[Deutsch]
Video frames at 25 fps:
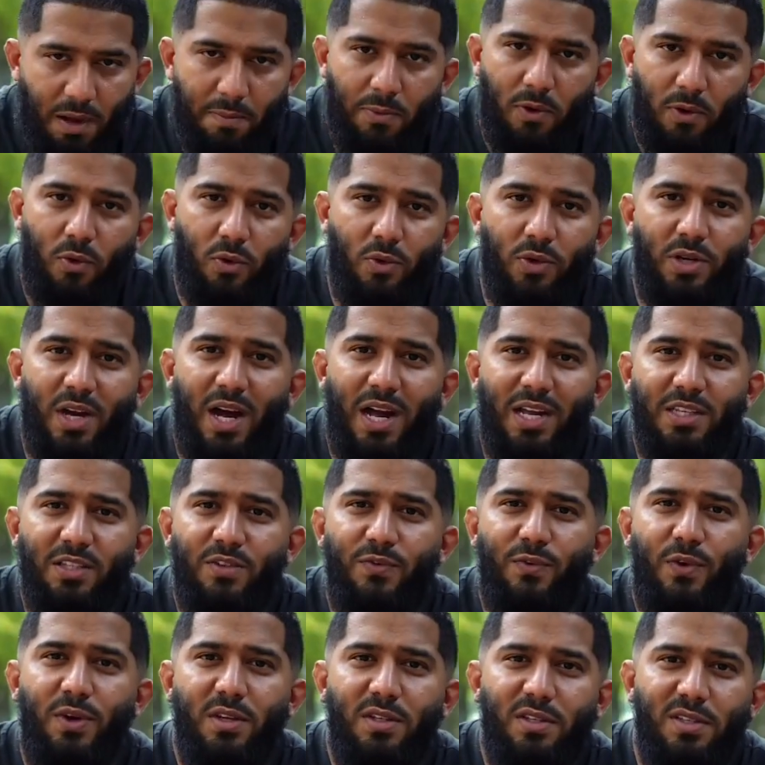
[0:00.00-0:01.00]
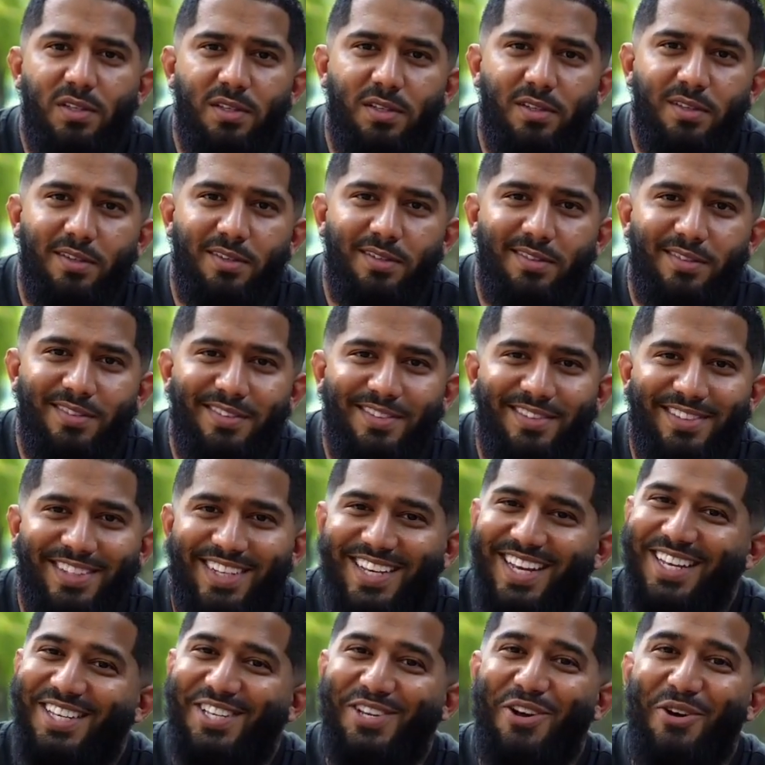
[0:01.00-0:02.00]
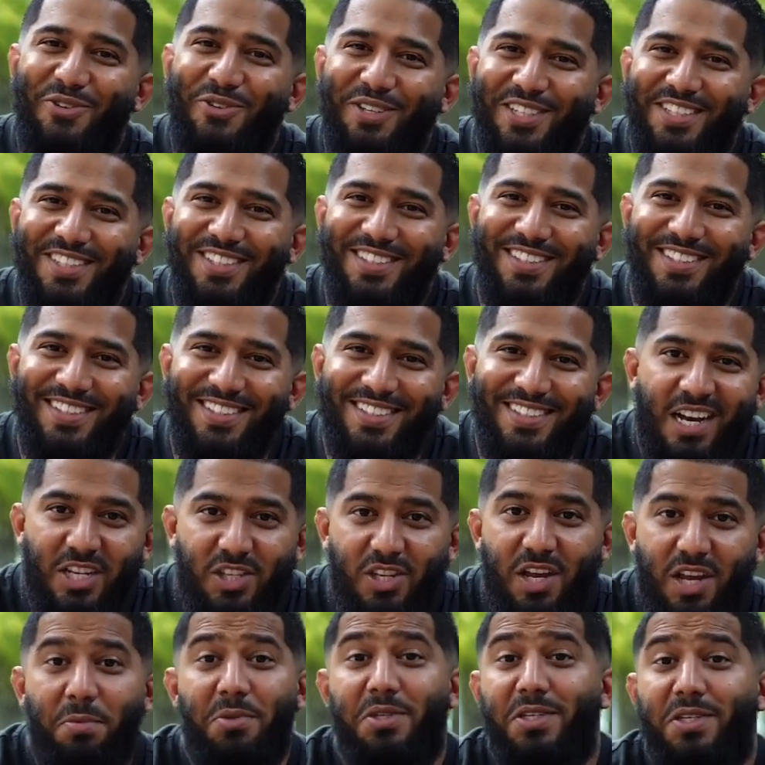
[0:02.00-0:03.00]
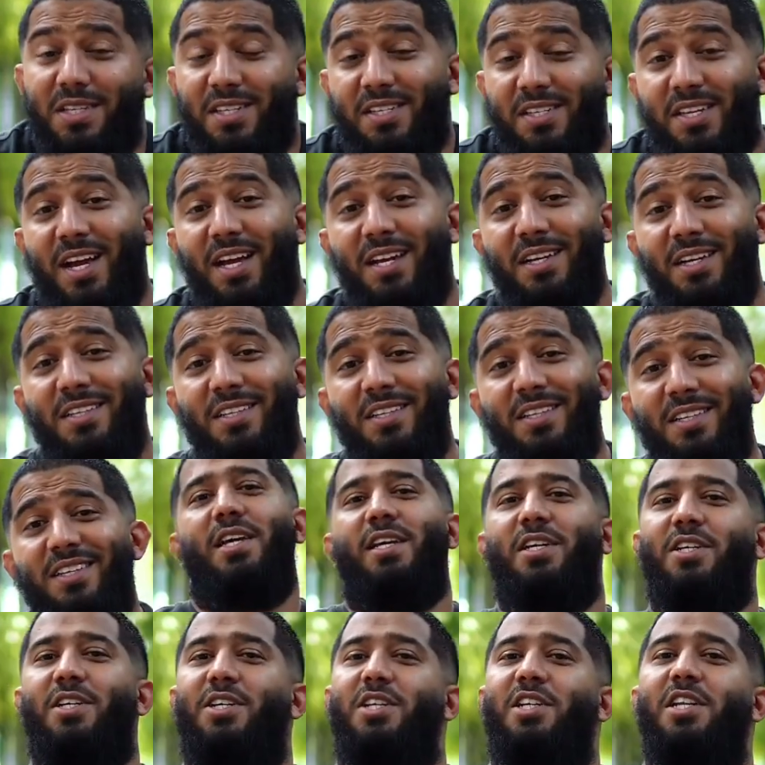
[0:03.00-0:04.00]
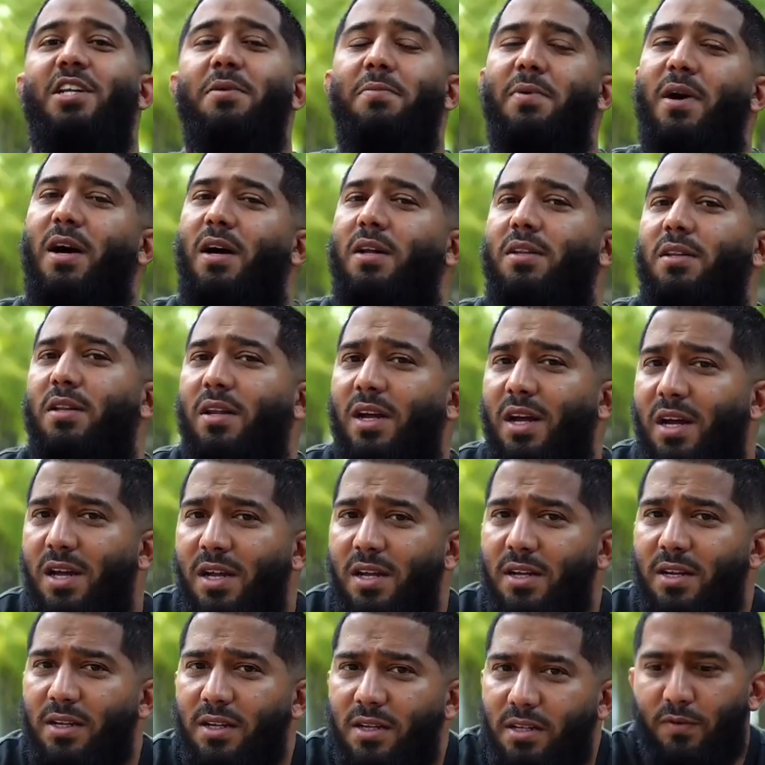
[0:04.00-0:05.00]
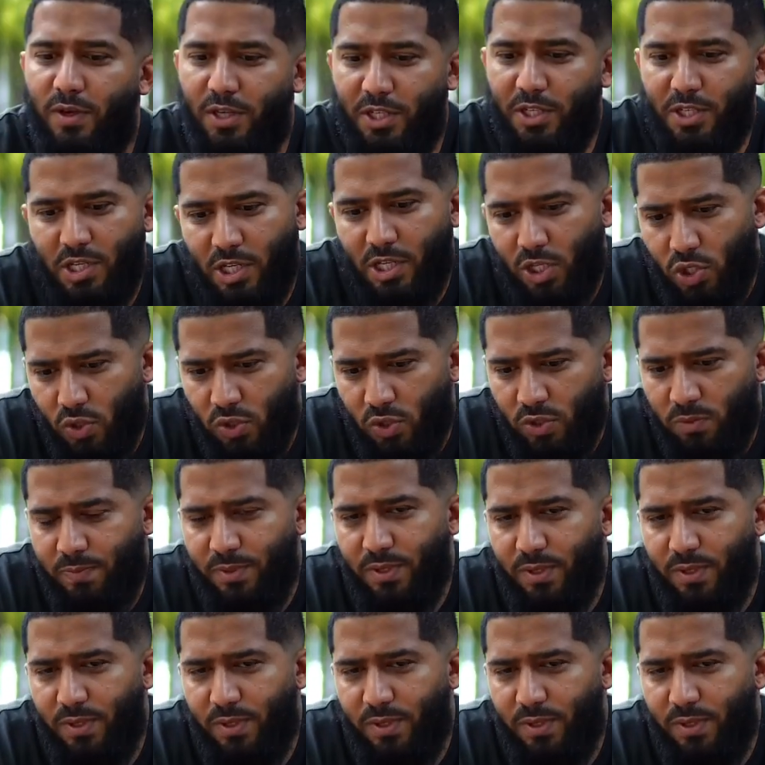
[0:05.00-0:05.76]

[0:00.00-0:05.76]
Aber ohne Antwort geht es auch nicht. Also habe ich gesagt, ich liebe Allah, weil ich gesund